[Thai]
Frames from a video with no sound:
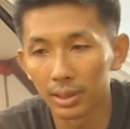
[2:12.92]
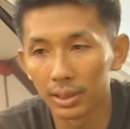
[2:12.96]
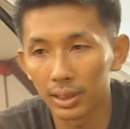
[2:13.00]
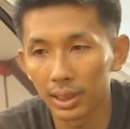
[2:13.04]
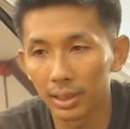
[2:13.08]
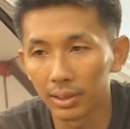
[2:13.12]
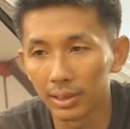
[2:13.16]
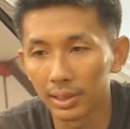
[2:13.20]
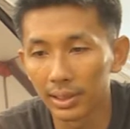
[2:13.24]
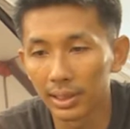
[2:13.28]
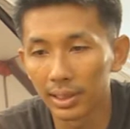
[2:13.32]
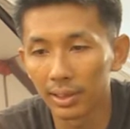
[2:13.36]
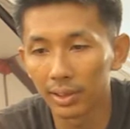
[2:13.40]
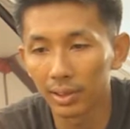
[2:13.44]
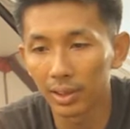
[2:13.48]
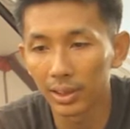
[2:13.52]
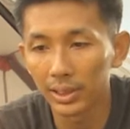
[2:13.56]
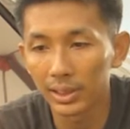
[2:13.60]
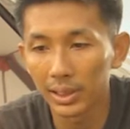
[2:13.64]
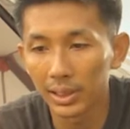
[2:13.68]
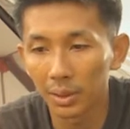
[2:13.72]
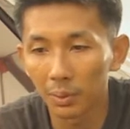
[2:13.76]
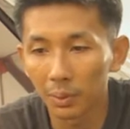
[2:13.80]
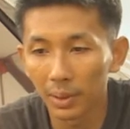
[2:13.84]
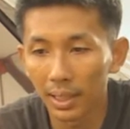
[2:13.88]
คราวนี้เราก็
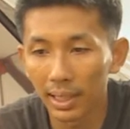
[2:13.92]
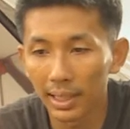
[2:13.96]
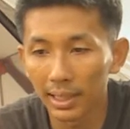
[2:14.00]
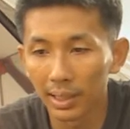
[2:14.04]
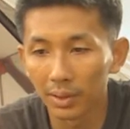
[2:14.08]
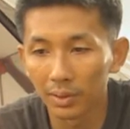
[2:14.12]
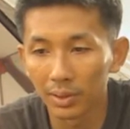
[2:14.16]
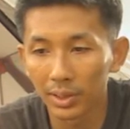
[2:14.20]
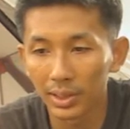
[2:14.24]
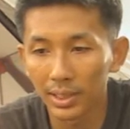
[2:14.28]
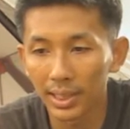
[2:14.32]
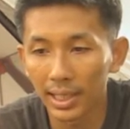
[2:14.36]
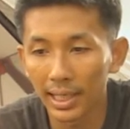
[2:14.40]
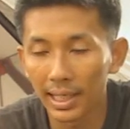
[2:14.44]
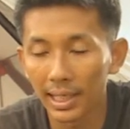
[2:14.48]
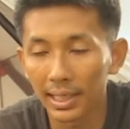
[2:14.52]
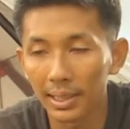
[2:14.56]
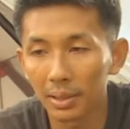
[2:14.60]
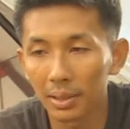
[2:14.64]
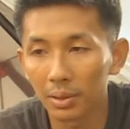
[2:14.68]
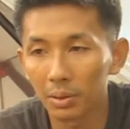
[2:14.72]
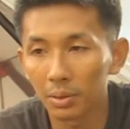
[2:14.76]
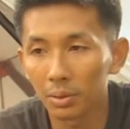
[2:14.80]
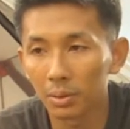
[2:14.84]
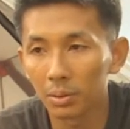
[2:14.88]
เลือกว่าเราจะใช้
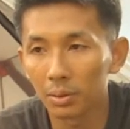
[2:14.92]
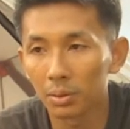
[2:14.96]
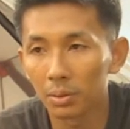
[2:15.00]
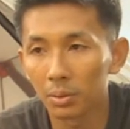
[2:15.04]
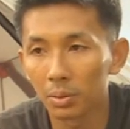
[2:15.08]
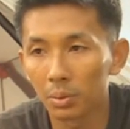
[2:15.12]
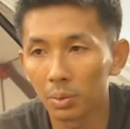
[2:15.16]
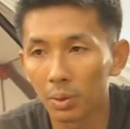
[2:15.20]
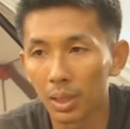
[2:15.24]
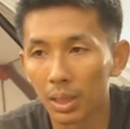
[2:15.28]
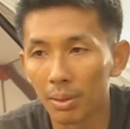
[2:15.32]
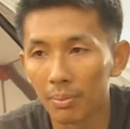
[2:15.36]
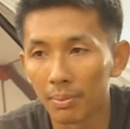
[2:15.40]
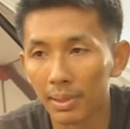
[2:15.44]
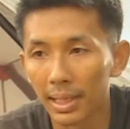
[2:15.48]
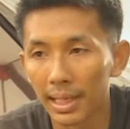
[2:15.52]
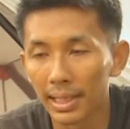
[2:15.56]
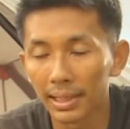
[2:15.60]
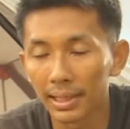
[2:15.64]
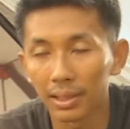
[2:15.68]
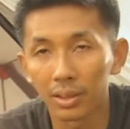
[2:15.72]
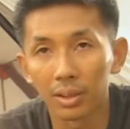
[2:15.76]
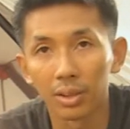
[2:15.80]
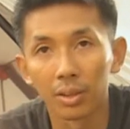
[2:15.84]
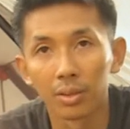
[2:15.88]
ความแร
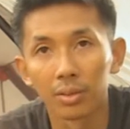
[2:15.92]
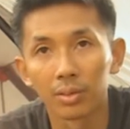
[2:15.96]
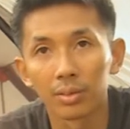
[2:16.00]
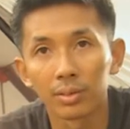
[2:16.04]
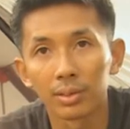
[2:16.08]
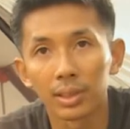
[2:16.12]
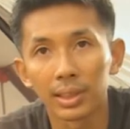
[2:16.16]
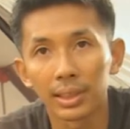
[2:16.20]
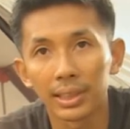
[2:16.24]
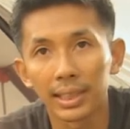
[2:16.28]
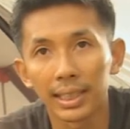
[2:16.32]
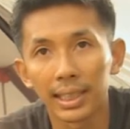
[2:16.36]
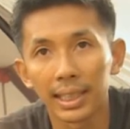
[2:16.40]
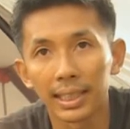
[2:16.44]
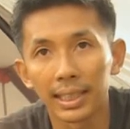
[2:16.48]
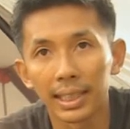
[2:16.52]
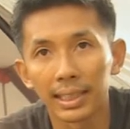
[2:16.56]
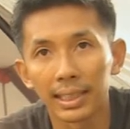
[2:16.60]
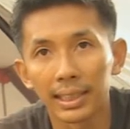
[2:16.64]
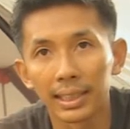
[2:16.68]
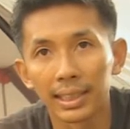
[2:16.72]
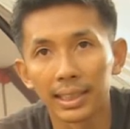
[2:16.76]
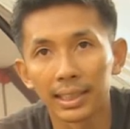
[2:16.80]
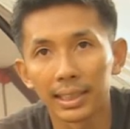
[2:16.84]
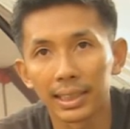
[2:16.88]
งของตะเกียงขนาด
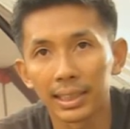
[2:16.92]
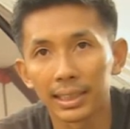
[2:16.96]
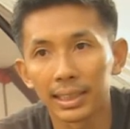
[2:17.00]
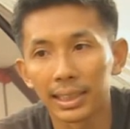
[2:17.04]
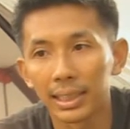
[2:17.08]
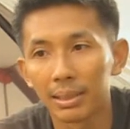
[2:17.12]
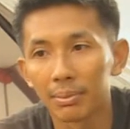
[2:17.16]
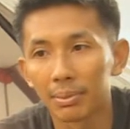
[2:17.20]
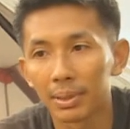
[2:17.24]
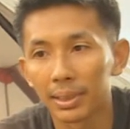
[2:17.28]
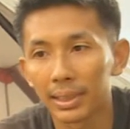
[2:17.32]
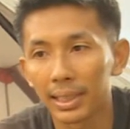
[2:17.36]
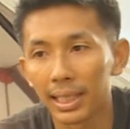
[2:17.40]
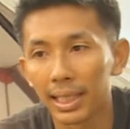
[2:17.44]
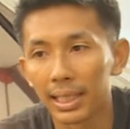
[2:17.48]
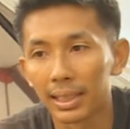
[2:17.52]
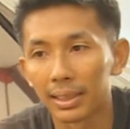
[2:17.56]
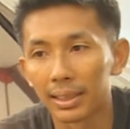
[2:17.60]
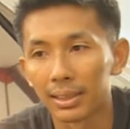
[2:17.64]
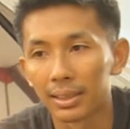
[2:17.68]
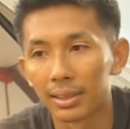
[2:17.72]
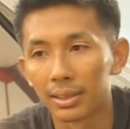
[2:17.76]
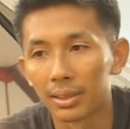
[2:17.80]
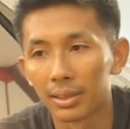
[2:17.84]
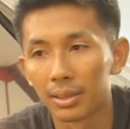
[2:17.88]
ไหนแล้วก็เริ่มจากการ
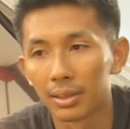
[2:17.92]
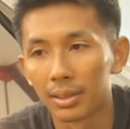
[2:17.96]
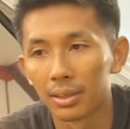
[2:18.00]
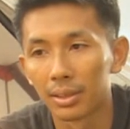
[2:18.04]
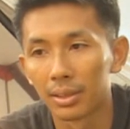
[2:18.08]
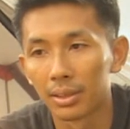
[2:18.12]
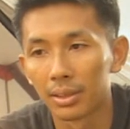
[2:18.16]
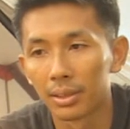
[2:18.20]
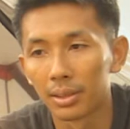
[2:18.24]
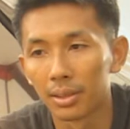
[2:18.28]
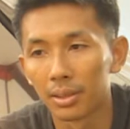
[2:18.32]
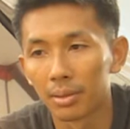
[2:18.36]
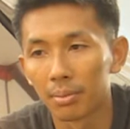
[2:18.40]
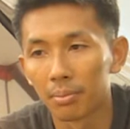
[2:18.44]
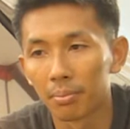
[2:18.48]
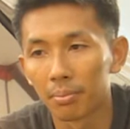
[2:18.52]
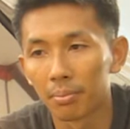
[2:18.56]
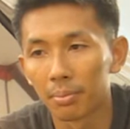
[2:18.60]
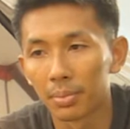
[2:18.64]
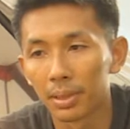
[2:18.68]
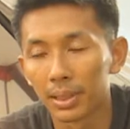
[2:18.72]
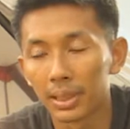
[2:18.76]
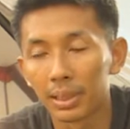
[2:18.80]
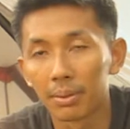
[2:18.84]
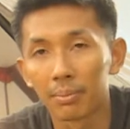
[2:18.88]

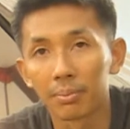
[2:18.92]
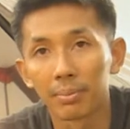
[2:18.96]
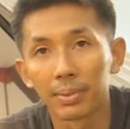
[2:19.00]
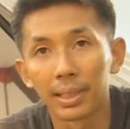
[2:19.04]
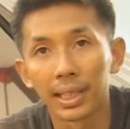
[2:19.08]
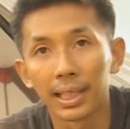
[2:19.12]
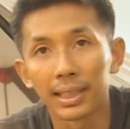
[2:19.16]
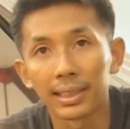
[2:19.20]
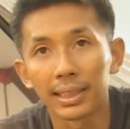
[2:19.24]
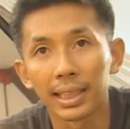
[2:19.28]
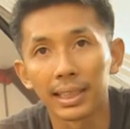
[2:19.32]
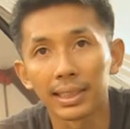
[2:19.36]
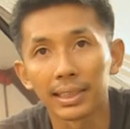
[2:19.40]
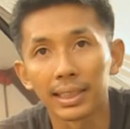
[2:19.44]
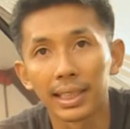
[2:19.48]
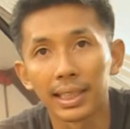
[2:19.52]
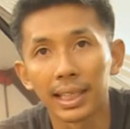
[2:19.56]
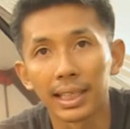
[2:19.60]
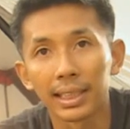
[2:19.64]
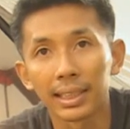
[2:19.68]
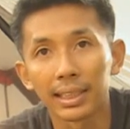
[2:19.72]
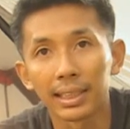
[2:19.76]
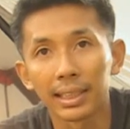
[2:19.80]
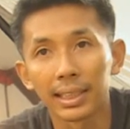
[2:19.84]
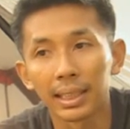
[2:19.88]
เพิ่มแรงดันแก๊
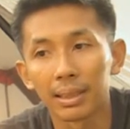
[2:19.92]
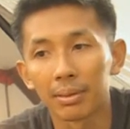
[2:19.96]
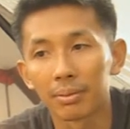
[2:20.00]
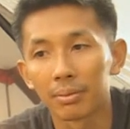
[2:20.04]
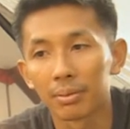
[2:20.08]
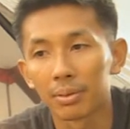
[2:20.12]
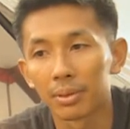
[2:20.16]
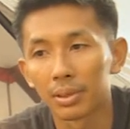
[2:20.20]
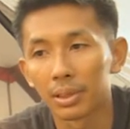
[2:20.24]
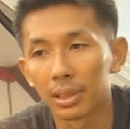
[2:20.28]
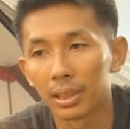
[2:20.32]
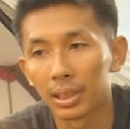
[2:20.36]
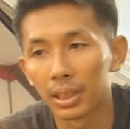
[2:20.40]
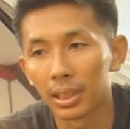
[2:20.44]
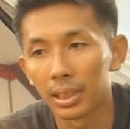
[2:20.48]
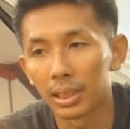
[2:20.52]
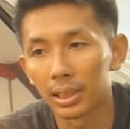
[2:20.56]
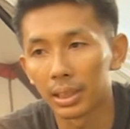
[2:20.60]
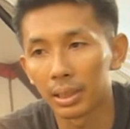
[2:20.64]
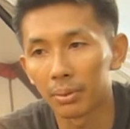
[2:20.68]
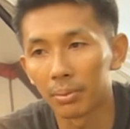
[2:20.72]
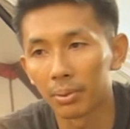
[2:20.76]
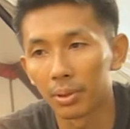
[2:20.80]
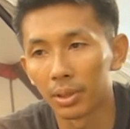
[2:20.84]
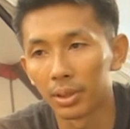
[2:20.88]
สนะครับ แล้ว
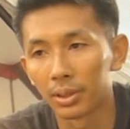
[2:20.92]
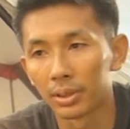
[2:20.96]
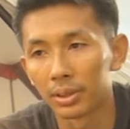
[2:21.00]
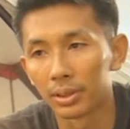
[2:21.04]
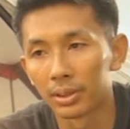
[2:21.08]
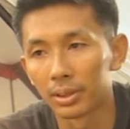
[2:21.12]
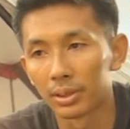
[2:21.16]
ก็ผ่อน